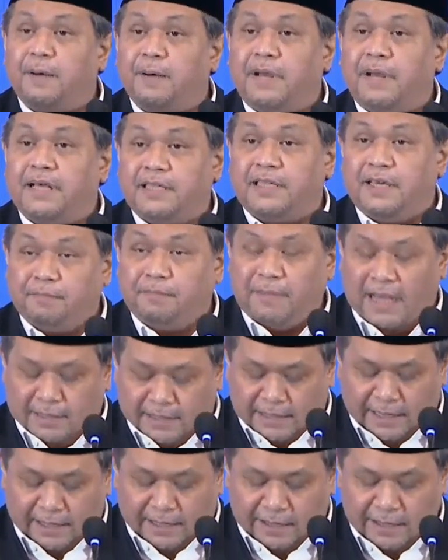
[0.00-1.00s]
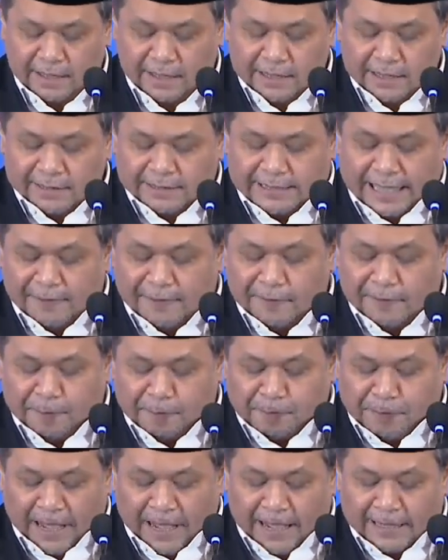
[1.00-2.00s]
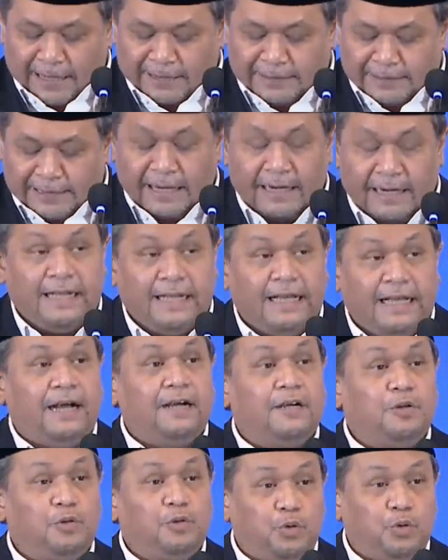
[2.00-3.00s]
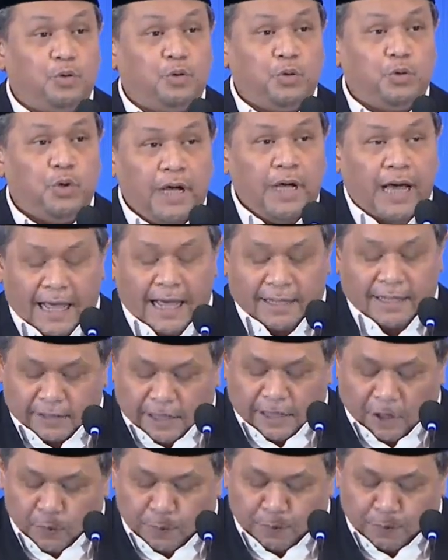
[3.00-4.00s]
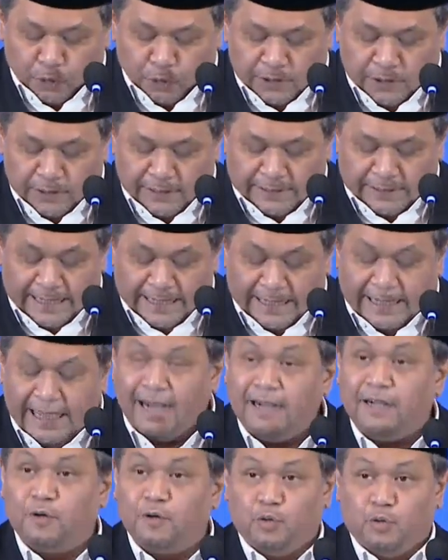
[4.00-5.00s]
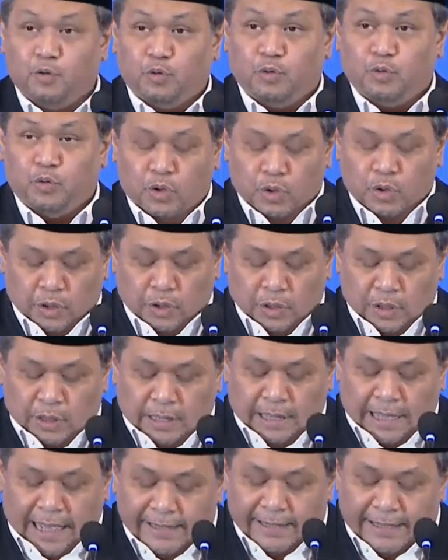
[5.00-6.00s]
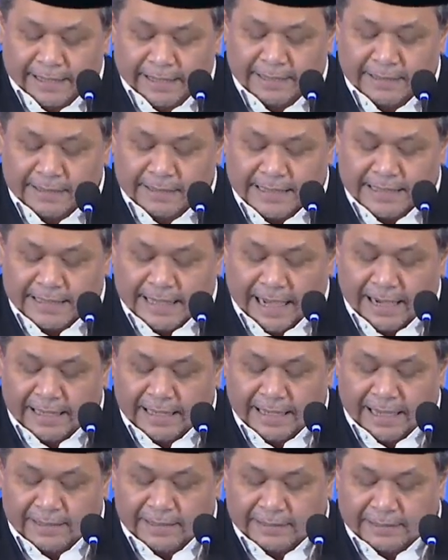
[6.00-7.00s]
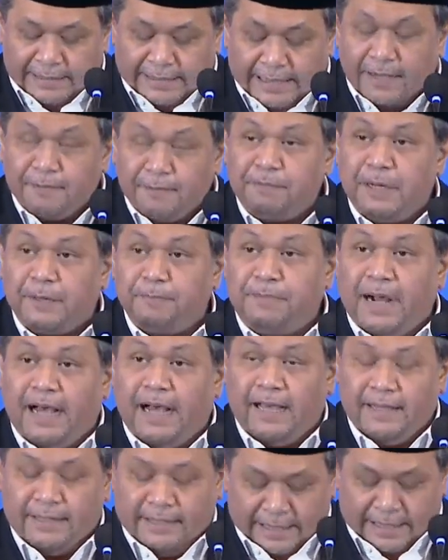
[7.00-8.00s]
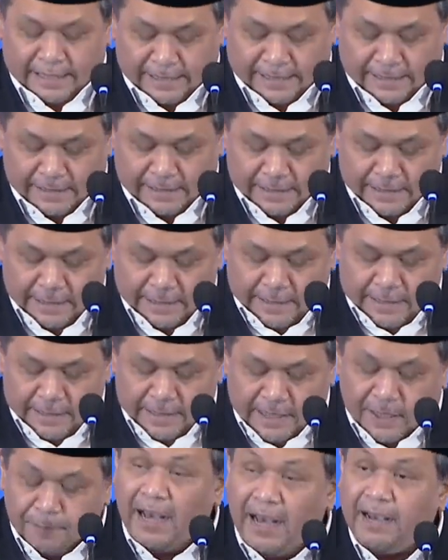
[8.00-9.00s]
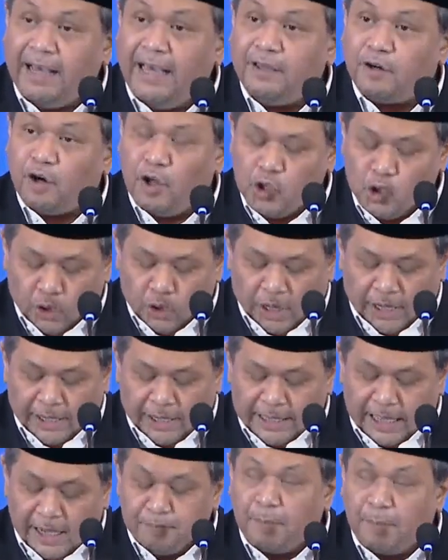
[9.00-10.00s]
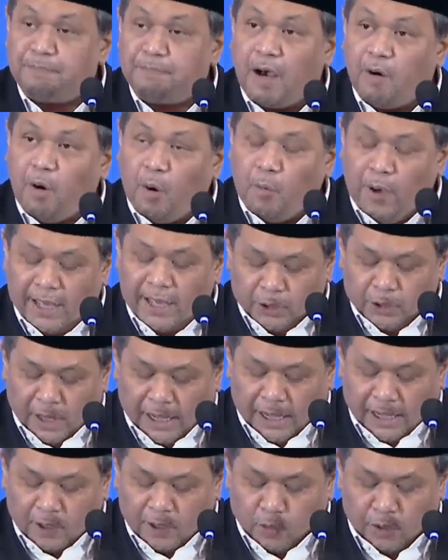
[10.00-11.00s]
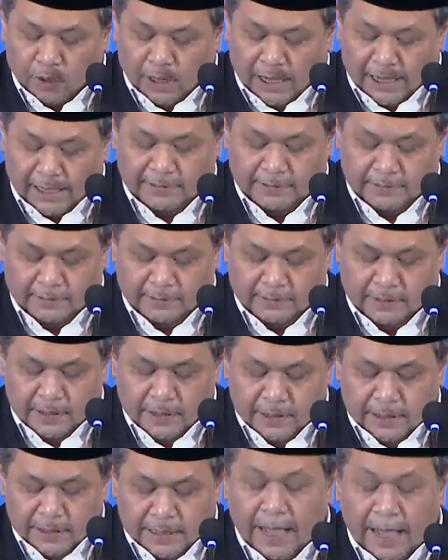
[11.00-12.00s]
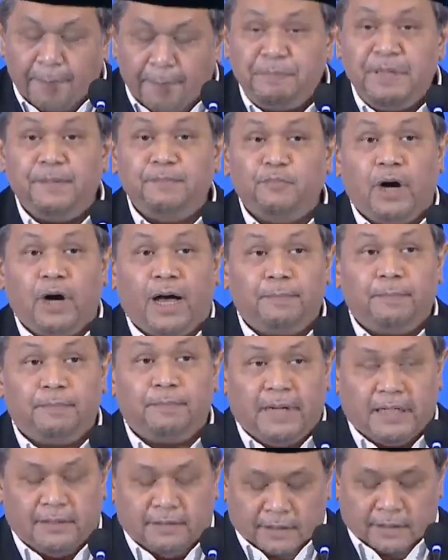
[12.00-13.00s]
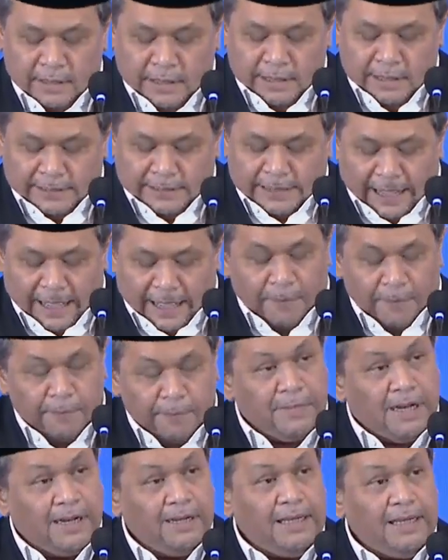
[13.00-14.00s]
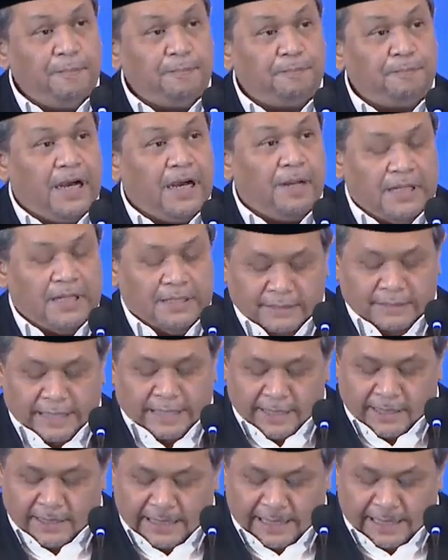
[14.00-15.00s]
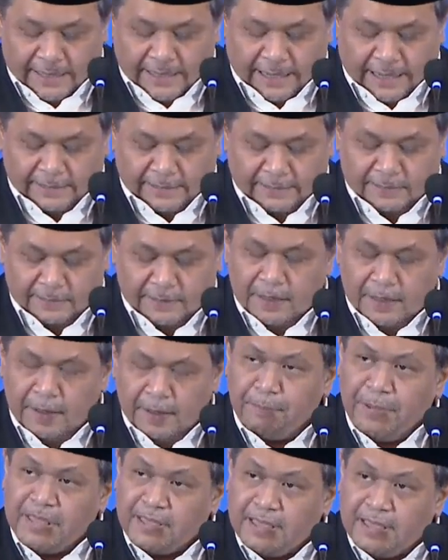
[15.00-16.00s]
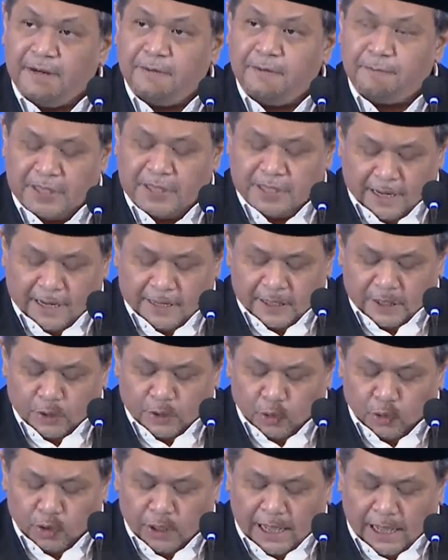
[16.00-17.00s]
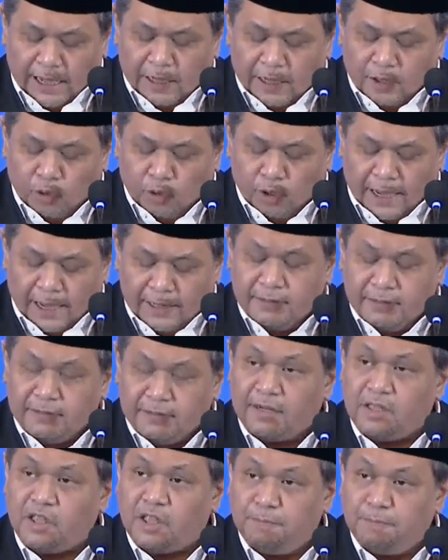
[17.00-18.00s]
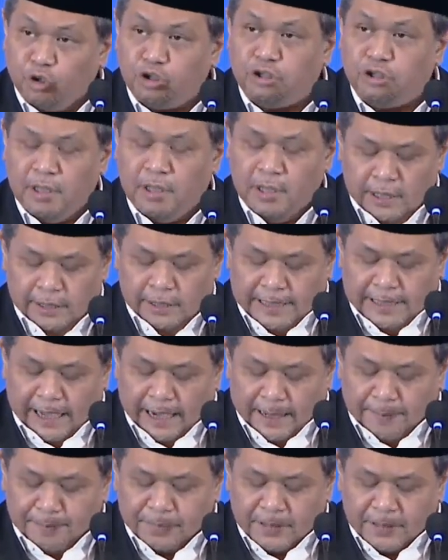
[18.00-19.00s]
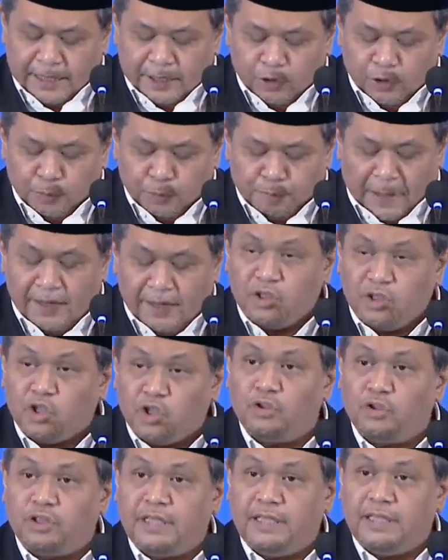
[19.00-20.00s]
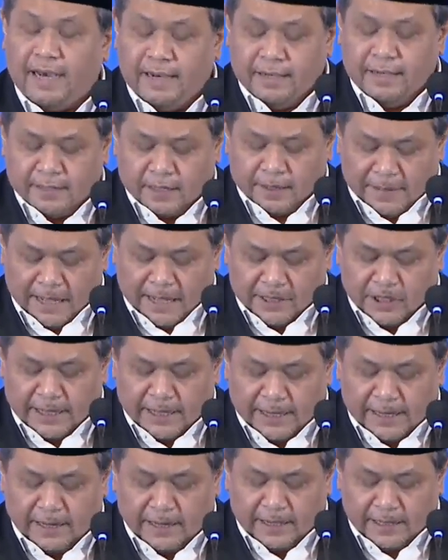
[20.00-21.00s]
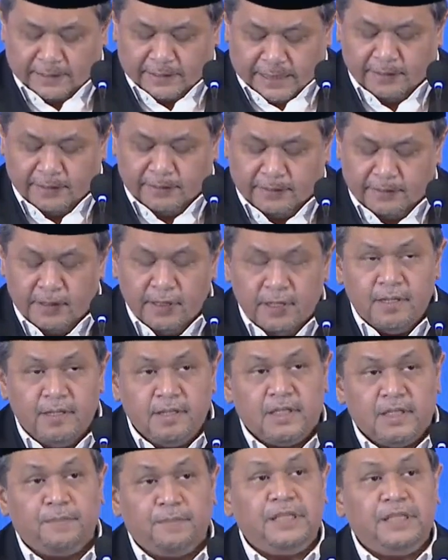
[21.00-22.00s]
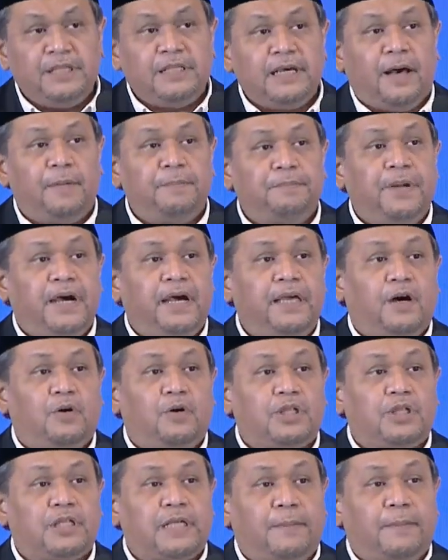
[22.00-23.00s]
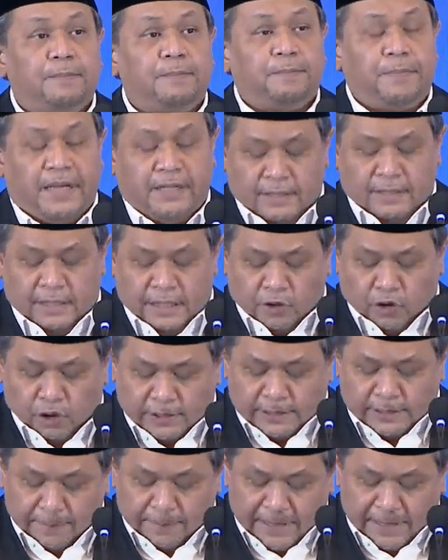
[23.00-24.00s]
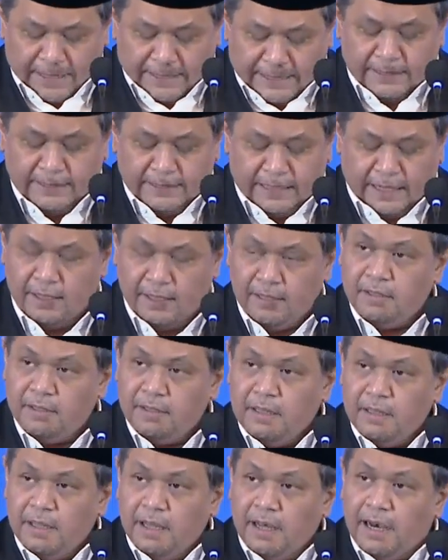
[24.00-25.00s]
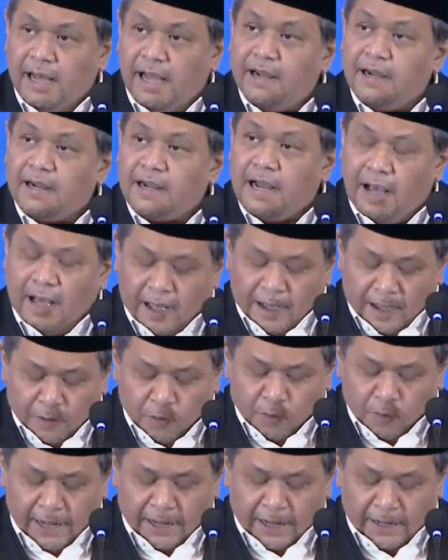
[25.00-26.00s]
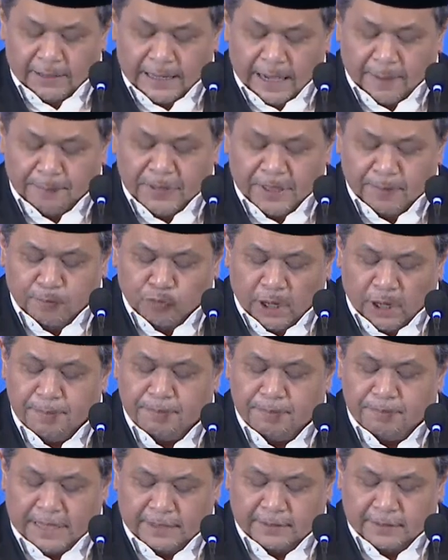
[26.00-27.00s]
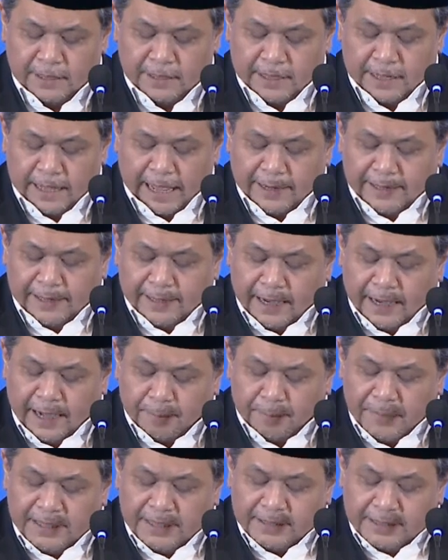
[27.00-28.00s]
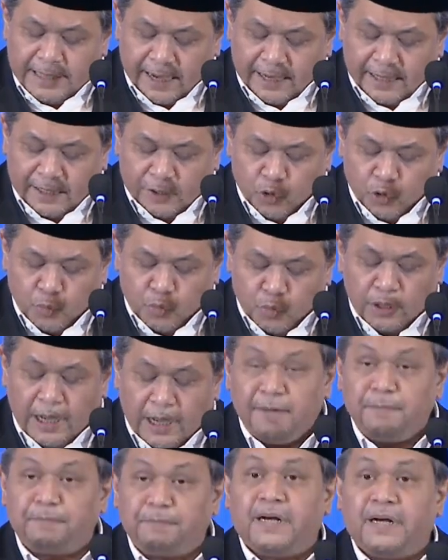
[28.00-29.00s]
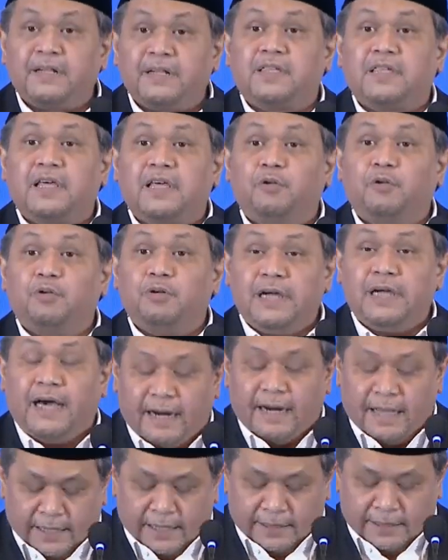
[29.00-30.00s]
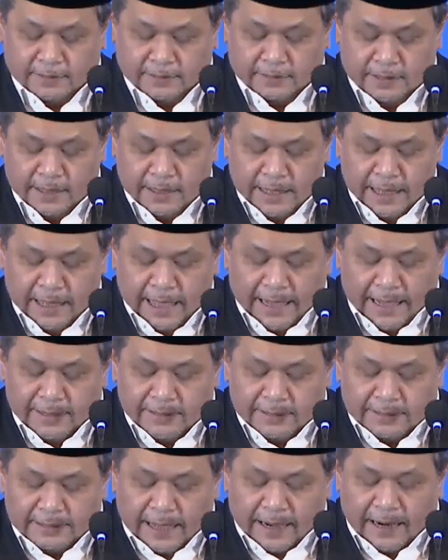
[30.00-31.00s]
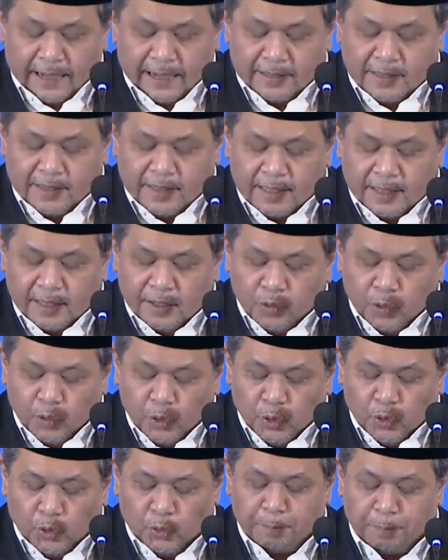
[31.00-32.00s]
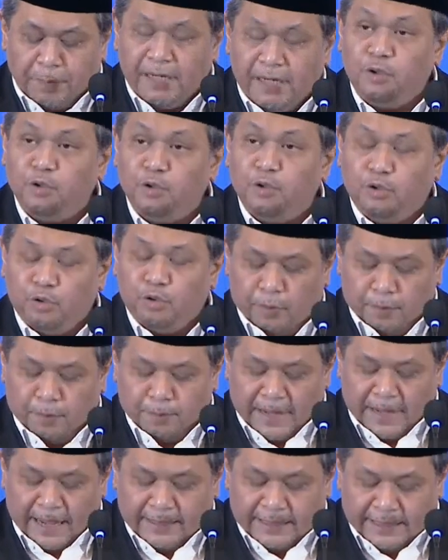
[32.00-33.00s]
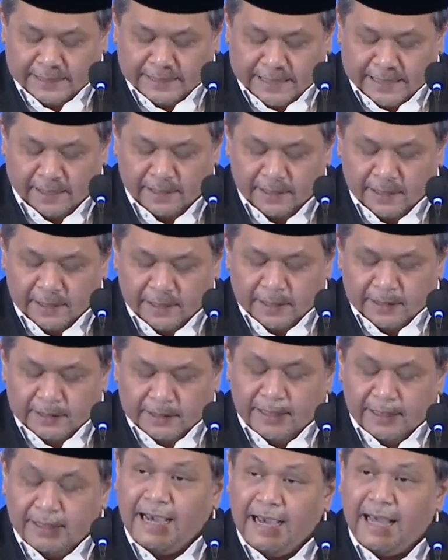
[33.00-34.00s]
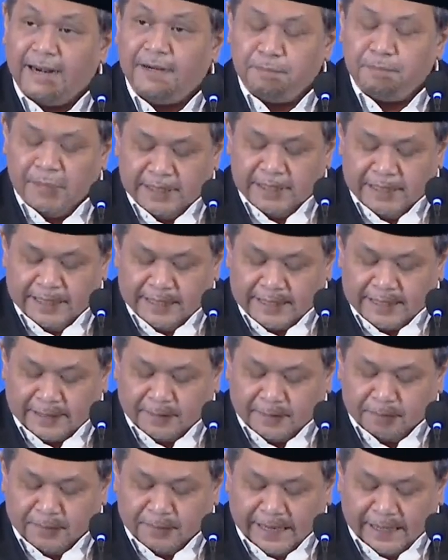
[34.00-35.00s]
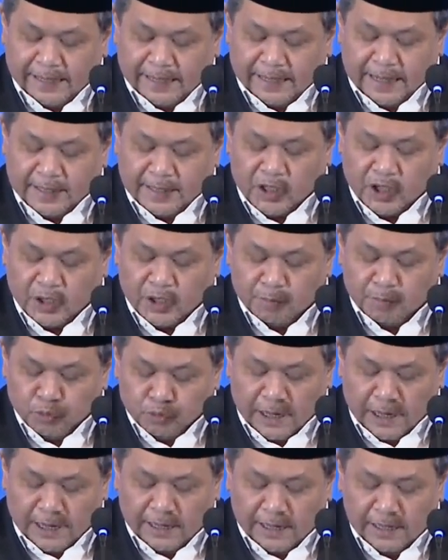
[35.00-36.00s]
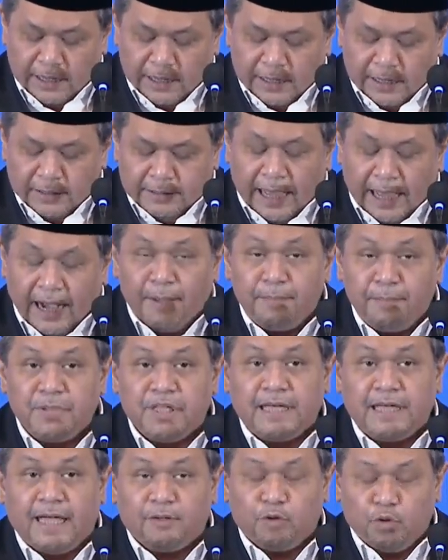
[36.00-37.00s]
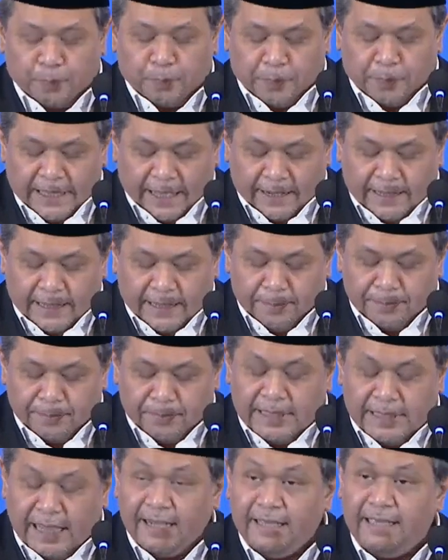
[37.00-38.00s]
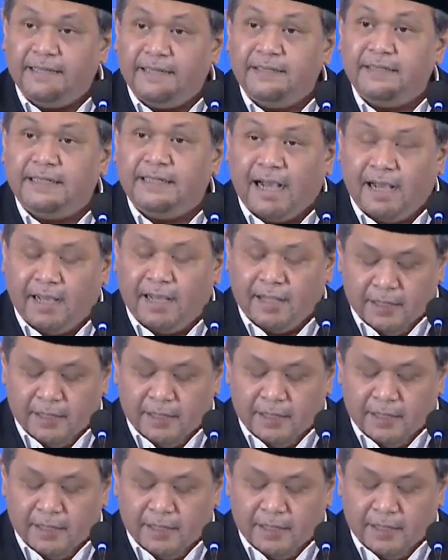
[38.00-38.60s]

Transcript: masing-masing tanpa terganggu ataupun diganggu. Hadirin sekalian yang berbahagia, sebagai rasul yang membawa wahyu Al-Qur'an, Nabi Muhammad telah mengimplementasikan pesan-pesan luhur Al-Quran tersebut dalam kehidupan sosial kemasyarakatan semenjak beliau sampai di kota Madinah. Langkah awal Nabi Muhammad adalah menjalin hubungan persaudaraan antara seluruh penduduk Madinah dengan mengikat mereka semua dalam satu piagam yang indah,